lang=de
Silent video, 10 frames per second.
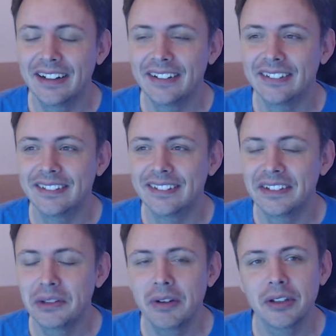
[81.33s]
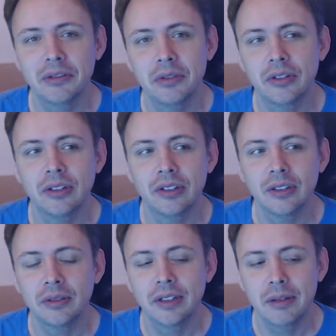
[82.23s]
Und es war echt
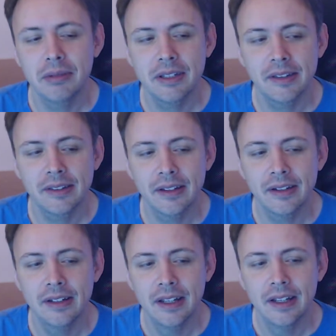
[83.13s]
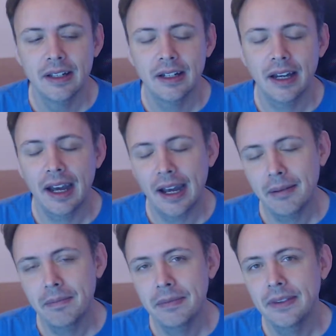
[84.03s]
witzig. Und dann habe ich gestern
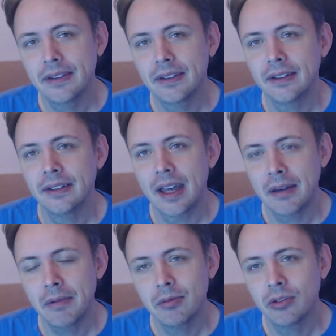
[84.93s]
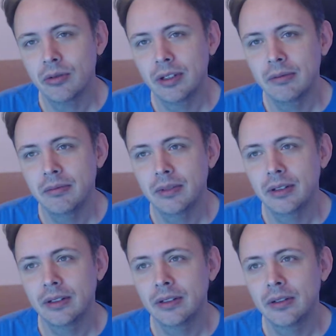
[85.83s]
Abend nach meinem Stream
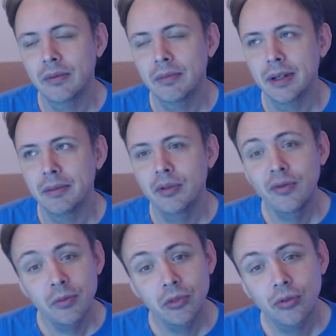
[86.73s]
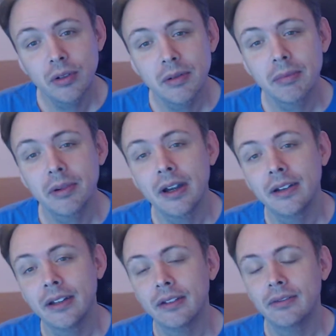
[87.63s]
äh, noch bei Buff im Stream
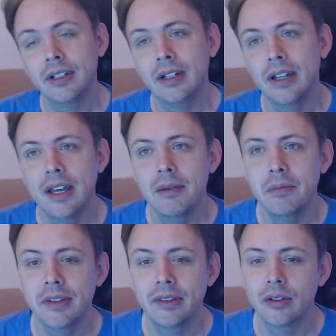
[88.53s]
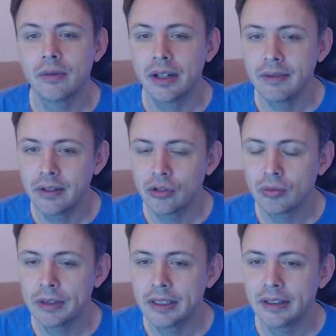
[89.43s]
abgehangen. Der hat wieder Miss Survival
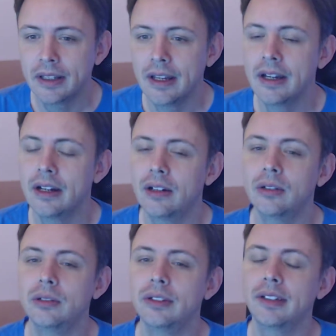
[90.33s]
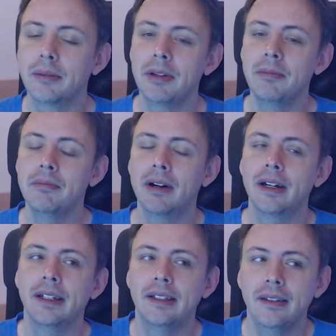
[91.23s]
gespielt. Und ich habe
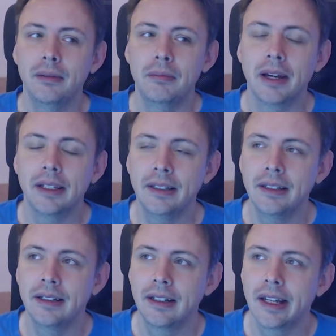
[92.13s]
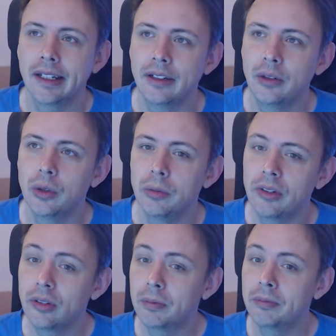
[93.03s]
nebenbei diese beiden kleinen
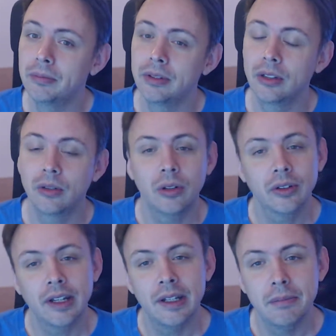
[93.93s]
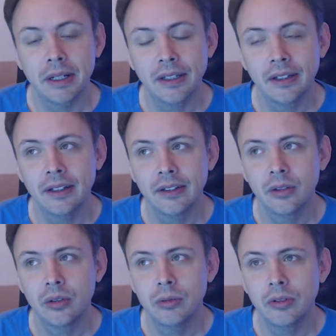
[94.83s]
Kürbissuppen gekocht. Eine
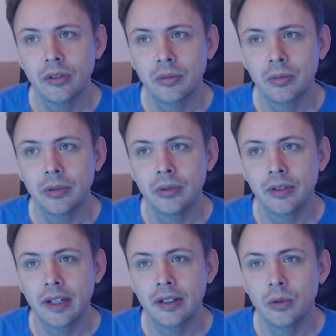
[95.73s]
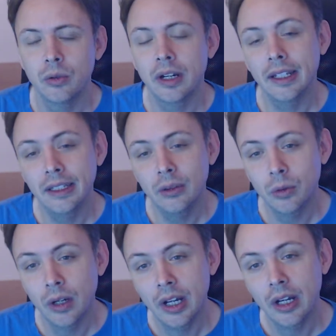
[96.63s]
Butternut-Kürbissuppe und eine
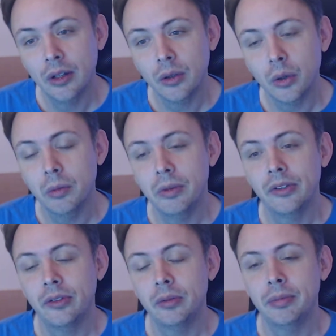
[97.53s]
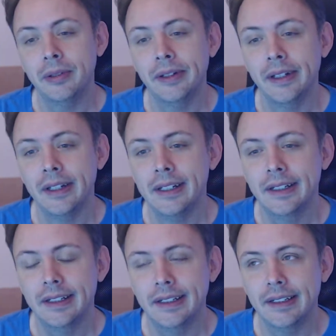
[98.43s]
Hokkaido-Kürbissuppe.
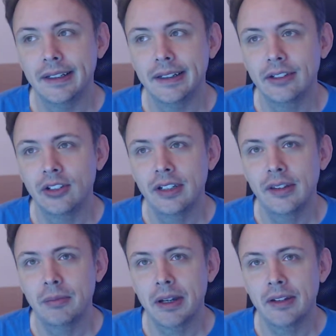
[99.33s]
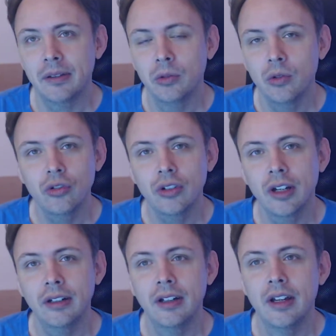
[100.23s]
Äh, steht jetzt beides im
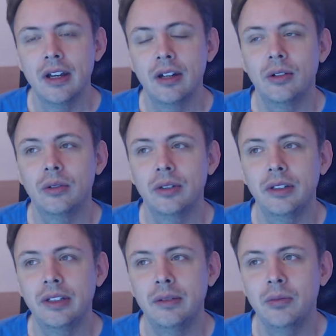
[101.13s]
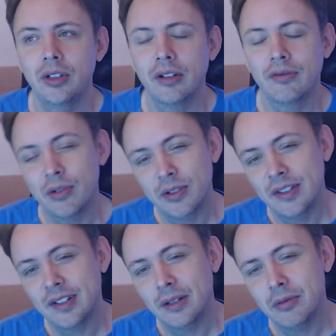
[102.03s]
Kühlschrank und die Mutter freut
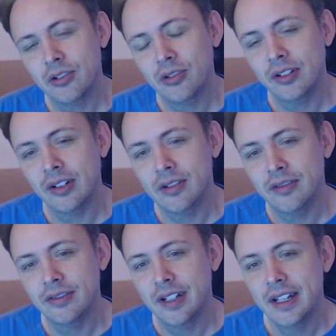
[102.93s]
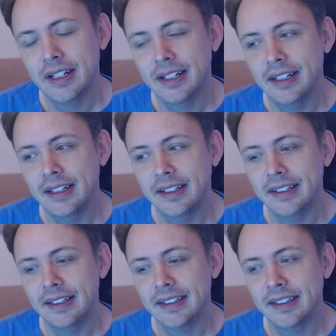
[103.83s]
sich, glaube ich, schon drauf,
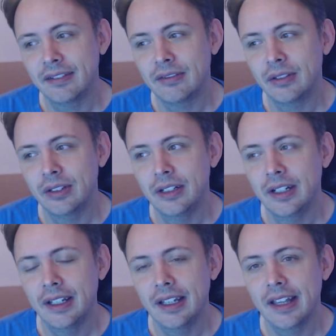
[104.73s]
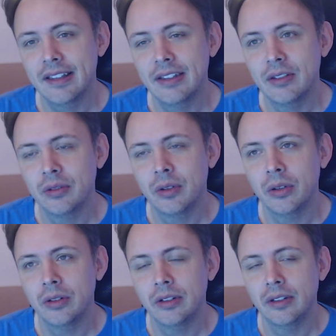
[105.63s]
äh, davon essen zu
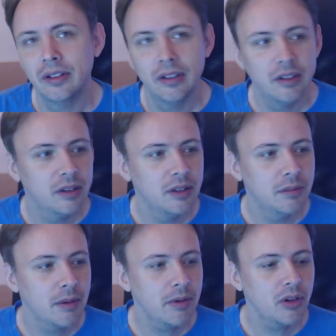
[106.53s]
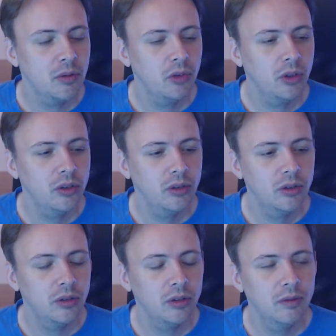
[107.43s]
können. Die Mama kommt
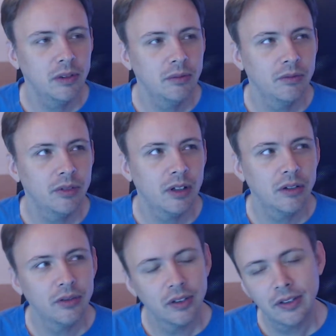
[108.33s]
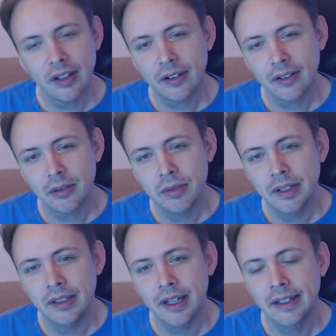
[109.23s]
heute irgendwann im Verlauf des Tages in
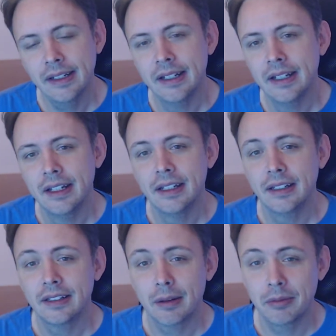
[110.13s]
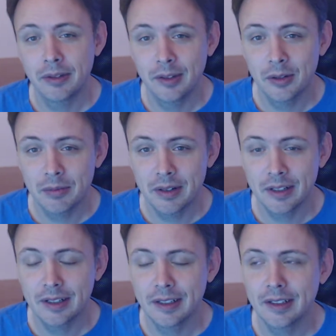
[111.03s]
Berlin an. Ich habe sie
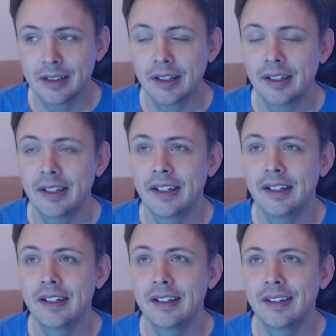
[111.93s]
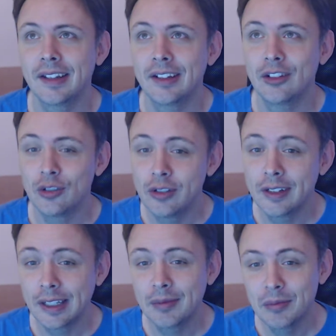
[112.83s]
nochmal daran erinnert, dass sie an den Schlüssel
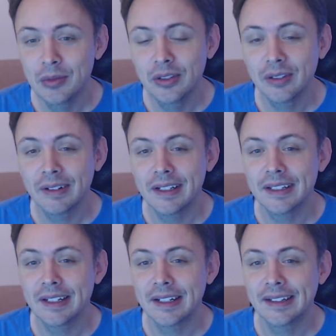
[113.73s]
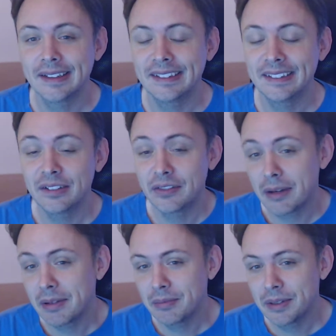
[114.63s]
denken muss, weil ich ja äh, auf
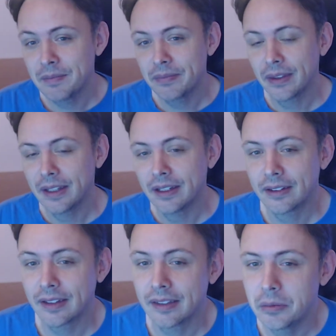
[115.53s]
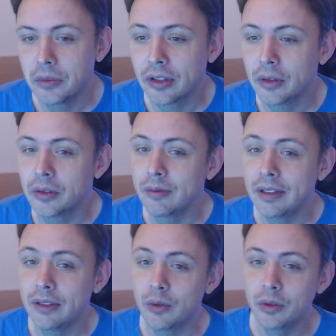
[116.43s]
Arbeit bin. Das heißt, sie muss ja irgendwie
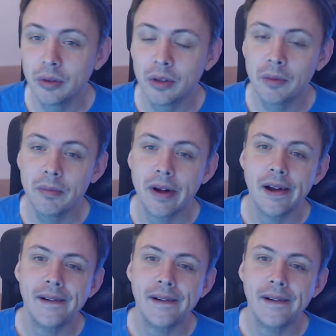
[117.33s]
in die Wohnung kommen.